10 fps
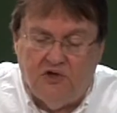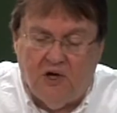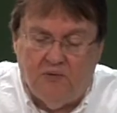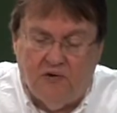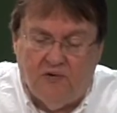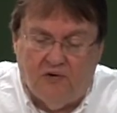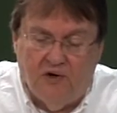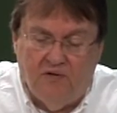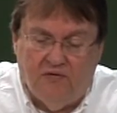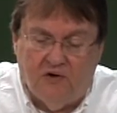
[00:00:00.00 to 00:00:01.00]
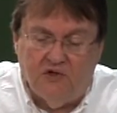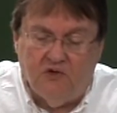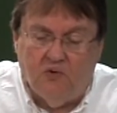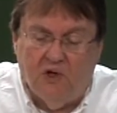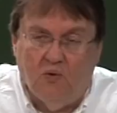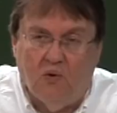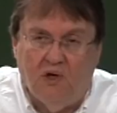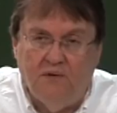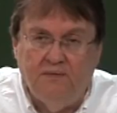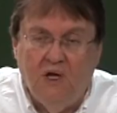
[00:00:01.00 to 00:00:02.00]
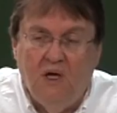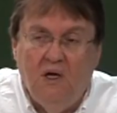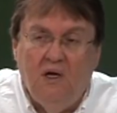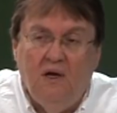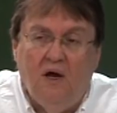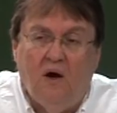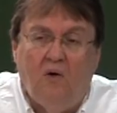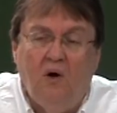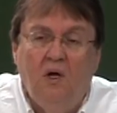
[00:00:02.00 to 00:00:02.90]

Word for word: Это кто-то Сын Божий. Вот